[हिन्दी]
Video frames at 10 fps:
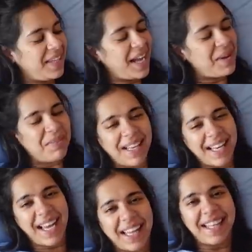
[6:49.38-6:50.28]
यहाँ पे
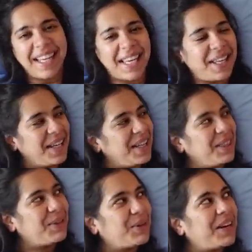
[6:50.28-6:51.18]
लगाती
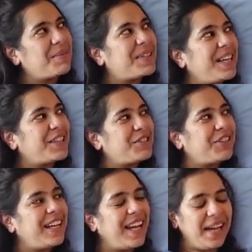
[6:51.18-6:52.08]
हैं दो ट्रिप्स लग
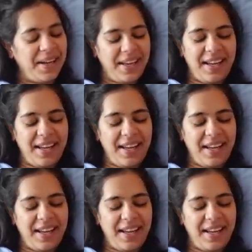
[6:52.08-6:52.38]
चुकी हैं